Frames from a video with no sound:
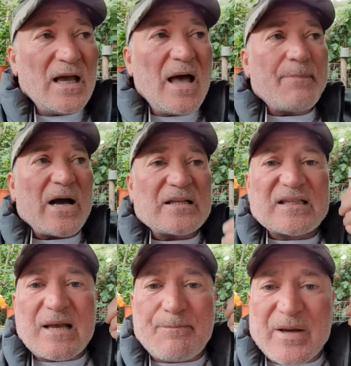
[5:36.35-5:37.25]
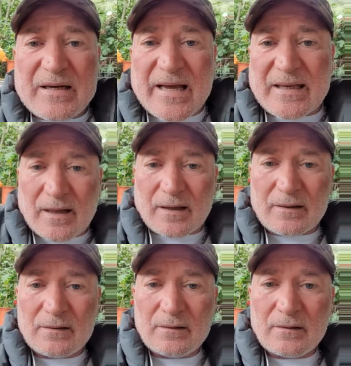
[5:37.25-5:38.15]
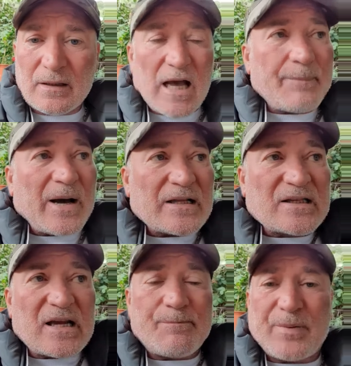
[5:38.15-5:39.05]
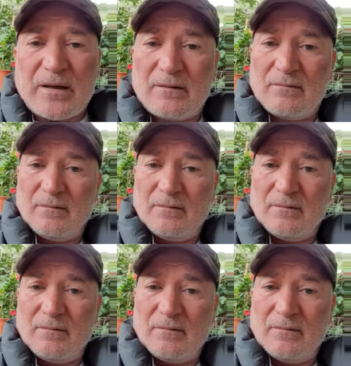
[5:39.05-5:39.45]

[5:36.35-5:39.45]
ابعد زبي نيك ابعد زبي